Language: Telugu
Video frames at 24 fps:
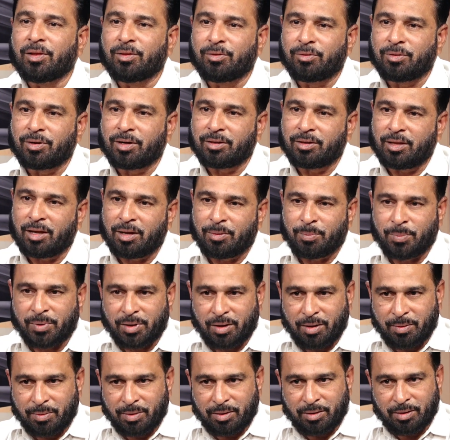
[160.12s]
వెళ్తున్నదా
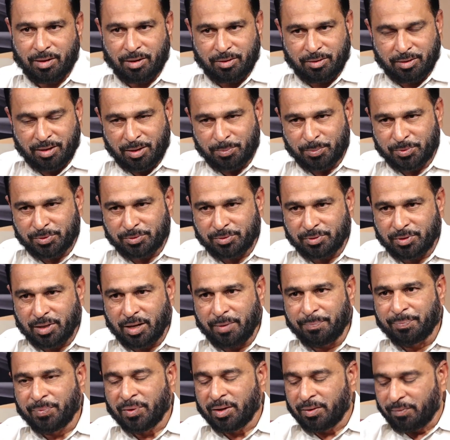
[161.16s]
అన్నట్టు
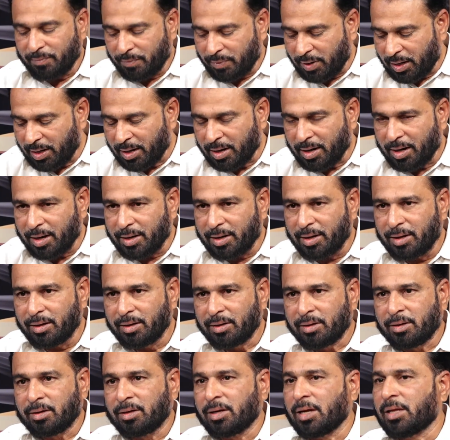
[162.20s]
కనిపిస్తుందా వెళ్ళగానే
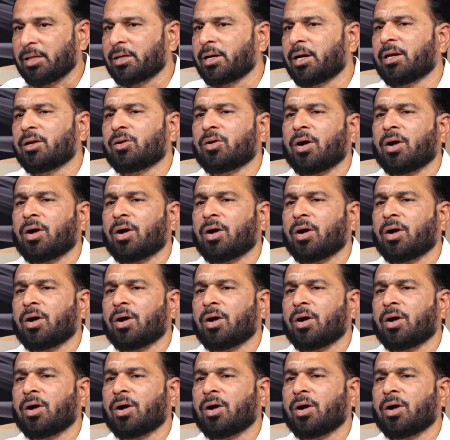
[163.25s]
ఎందుకంటే